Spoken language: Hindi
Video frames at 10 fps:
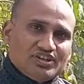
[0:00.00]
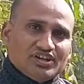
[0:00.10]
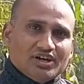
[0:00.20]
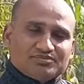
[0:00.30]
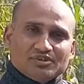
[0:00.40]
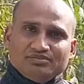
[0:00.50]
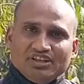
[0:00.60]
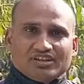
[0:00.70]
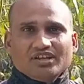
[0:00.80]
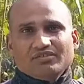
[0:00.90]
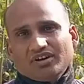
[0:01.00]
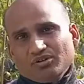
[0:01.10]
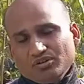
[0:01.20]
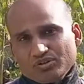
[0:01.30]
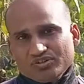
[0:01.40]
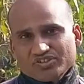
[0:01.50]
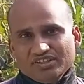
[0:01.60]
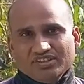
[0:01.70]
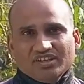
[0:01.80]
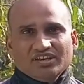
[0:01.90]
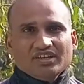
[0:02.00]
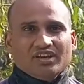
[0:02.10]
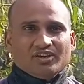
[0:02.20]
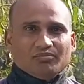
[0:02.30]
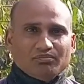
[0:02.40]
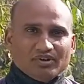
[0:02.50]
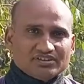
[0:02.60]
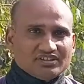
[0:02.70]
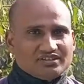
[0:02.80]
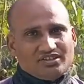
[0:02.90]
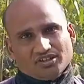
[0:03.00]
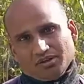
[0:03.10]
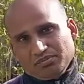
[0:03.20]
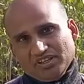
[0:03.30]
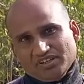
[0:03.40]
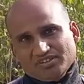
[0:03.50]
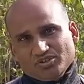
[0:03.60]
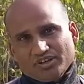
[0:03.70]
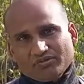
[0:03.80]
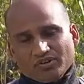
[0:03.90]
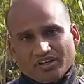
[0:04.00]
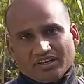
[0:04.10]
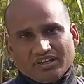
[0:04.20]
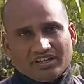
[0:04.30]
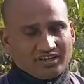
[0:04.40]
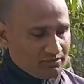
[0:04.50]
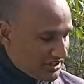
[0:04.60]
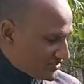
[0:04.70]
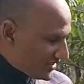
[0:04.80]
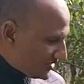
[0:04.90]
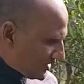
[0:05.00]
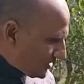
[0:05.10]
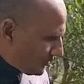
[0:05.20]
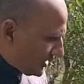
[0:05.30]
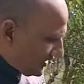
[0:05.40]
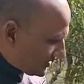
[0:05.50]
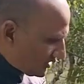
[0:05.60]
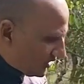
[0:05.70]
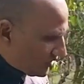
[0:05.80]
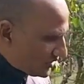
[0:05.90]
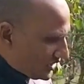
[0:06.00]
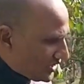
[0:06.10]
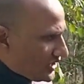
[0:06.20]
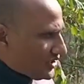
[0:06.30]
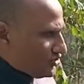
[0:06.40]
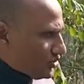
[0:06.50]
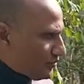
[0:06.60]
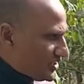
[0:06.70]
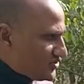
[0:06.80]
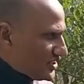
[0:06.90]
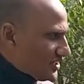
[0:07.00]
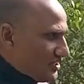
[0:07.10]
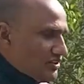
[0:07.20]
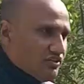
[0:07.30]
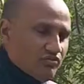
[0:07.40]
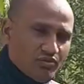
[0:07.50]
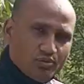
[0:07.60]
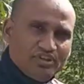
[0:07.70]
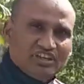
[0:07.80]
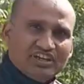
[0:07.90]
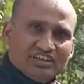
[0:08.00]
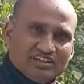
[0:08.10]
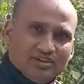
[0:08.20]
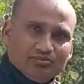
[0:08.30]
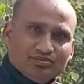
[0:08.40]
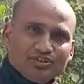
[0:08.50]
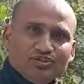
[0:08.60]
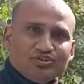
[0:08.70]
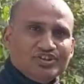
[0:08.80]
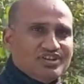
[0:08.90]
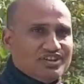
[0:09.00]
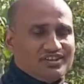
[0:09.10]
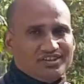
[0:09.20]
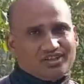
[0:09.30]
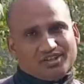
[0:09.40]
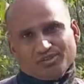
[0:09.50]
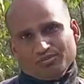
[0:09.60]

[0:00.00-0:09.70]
से आप सब देखने वालों लोगों से ये मदद की अपील जो है वो कर रहे हैं हमारे साथ यहाँ पर इस गांव के जो पंच हैं वो भी हैं क्योंकि ये